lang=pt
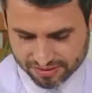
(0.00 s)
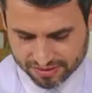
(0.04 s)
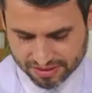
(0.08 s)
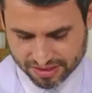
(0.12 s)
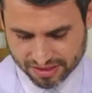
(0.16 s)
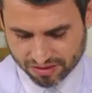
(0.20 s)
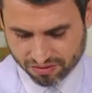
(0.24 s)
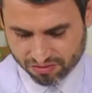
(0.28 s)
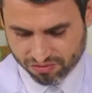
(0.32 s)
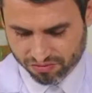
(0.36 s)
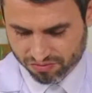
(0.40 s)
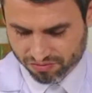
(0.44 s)

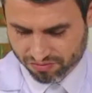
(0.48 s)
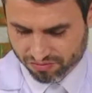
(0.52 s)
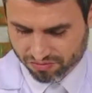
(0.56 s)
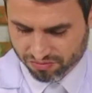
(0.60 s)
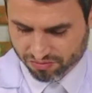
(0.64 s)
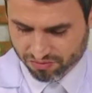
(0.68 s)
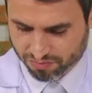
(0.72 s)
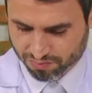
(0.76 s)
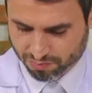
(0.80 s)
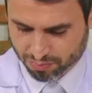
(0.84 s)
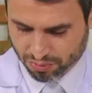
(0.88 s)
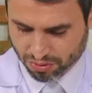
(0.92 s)
Tá com
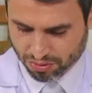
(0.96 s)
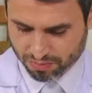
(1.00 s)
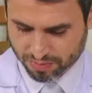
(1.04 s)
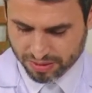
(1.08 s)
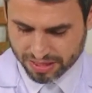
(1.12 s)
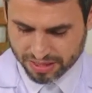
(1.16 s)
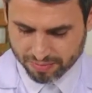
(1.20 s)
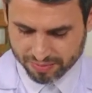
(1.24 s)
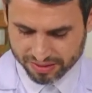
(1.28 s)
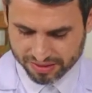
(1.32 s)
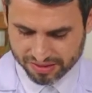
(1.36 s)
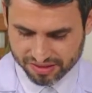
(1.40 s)
um
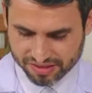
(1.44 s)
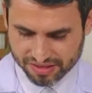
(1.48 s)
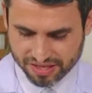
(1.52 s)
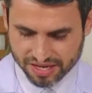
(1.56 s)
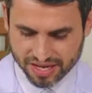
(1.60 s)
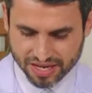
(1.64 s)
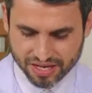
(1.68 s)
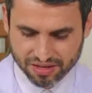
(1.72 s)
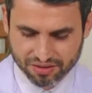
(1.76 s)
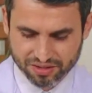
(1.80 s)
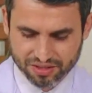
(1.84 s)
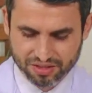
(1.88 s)
problema
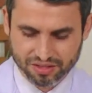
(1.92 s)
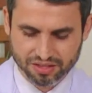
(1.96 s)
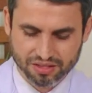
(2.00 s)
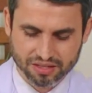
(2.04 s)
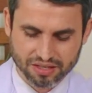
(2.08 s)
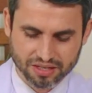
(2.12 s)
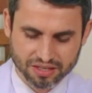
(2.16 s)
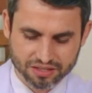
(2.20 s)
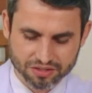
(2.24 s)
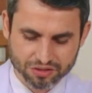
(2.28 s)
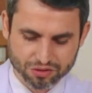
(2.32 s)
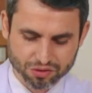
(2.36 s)
sério aqui
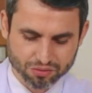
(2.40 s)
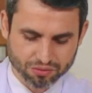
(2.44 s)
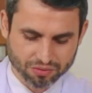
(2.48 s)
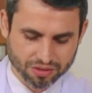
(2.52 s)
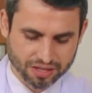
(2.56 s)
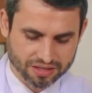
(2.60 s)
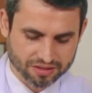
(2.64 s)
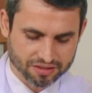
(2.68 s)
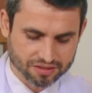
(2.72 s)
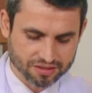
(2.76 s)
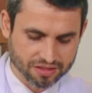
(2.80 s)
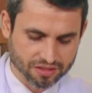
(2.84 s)
na
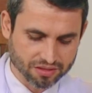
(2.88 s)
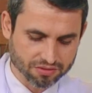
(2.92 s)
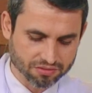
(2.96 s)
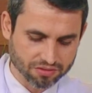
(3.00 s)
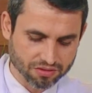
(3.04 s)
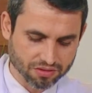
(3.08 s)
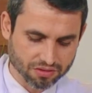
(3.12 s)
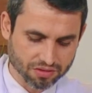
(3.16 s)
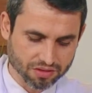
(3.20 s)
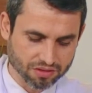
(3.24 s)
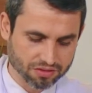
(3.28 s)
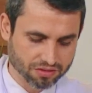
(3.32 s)
articulação.
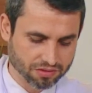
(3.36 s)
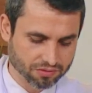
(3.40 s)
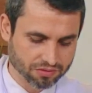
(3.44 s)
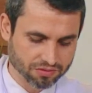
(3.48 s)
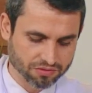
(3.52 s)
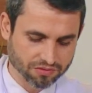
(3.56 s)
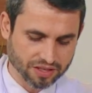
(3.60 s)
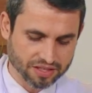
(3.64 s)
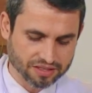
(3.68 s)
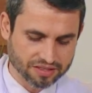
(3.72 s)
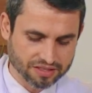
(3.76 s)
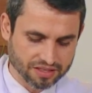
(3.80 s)
Então nós
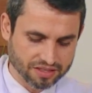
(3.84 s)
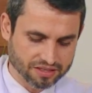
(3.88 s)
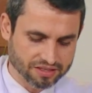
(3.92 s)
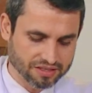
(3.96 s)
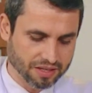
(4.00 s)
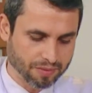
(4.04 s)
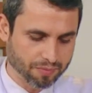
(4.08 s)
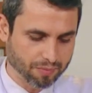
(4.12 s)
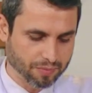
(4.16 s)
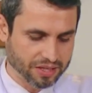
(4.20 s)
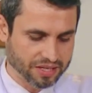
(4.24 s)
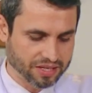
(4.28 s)
vamos fazer
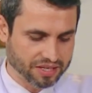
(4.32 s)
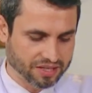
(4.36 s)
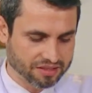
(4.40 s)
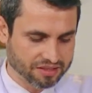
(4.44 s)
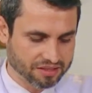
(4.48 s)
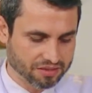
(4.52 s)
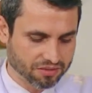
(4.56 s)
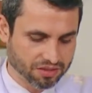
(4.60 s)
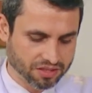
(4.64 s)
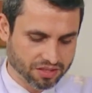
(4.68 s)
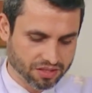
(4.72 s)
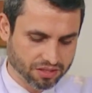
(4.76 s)
essa
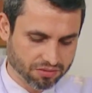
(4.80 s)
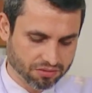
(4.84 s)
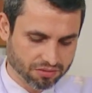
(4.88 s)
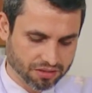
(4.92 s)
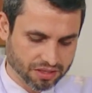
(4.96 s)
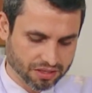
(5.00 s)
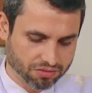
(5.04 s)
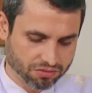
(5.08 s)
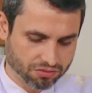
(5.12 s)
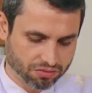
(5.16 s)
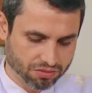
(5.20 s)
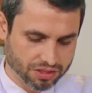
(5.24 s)
aplicação aqui no
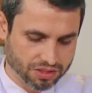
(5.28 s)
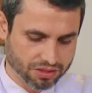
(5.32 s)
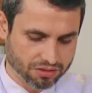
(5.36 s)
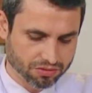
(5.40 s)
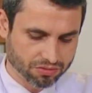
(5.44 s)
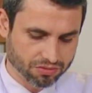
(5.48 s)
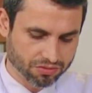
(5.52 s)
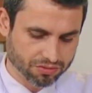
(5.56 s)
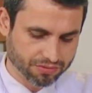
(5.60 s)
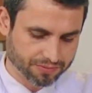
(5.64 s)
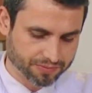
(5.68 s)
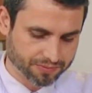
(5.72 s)

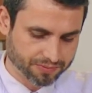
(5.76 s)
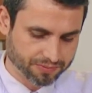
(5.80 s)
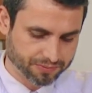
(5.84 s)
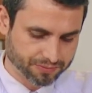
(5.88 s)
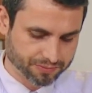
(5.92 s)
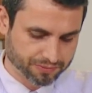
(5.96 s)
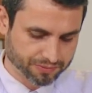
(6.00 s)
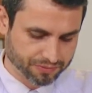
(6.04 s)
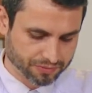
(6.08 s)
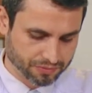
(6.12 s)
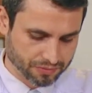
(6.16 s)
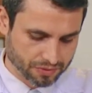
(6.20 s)
naturito.
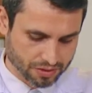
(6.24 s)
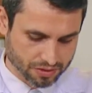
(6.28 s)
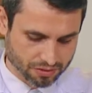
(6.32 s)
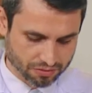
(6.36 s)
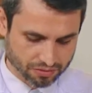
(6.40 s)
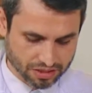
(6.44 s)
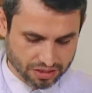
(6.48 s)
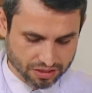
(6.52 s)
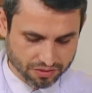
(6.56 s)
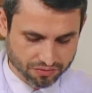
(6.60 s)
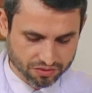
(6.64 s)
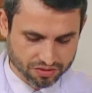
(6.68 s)
O
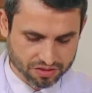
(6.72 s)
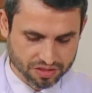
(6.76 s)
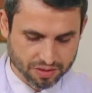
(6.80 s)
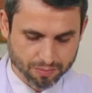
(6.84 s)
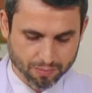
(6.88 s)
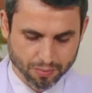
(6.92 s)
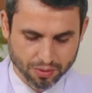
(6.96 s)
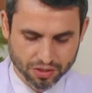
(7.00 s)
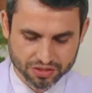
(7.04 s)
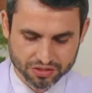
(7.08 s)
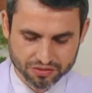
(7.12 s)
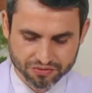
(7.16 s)
que, que você
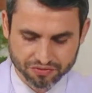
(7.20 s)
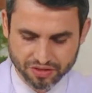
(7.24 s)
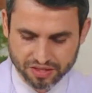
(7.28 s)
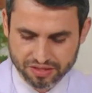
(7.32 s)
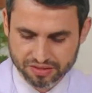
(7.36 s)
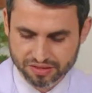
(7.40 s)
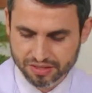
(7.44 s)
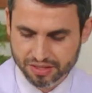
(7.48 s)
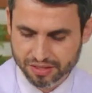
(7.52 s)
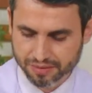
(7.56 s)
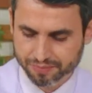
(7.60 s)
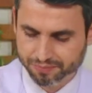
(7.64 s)
pode
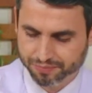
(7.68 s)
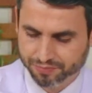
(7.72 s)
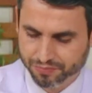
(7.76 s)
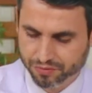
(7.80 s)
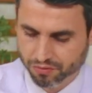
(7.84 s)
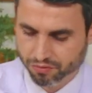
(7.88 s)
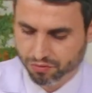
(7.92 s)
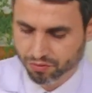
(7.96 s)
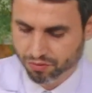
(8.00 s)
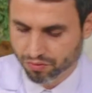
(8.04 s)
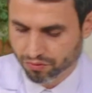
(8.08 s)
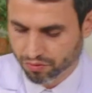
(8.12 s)
fazer?
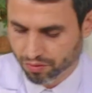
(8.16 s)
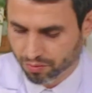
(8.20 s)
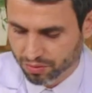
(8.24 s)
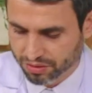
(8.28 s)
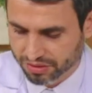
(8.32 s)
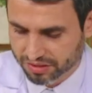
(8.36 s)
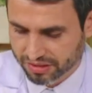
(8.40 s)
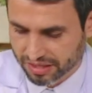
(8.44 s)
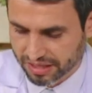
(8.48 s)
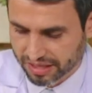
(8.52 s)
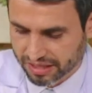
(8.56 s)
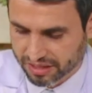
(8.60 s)
Vou, vou
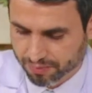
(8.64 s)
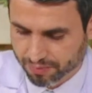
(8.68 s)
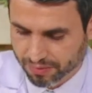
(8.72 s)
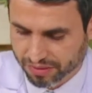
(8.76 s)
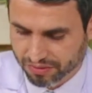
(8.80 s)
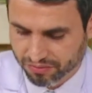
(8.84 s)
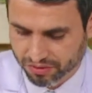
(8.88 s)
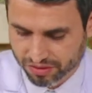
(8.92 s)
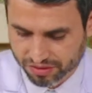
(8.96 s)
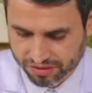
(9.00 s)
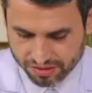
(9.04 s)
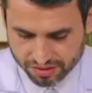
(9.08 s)
mostrar aqui
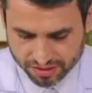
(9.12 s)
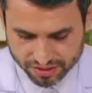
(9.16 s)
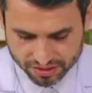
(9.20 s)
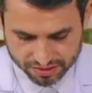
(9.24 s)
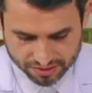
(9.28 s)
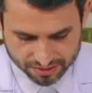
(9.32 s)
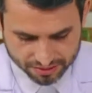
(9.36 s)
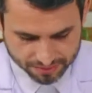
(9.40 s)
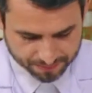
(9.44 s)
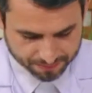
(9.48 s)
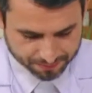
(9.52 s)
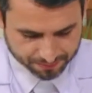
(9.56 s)
para
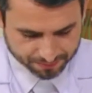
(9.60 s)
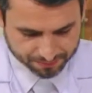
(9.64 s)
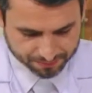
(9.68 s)
vocês.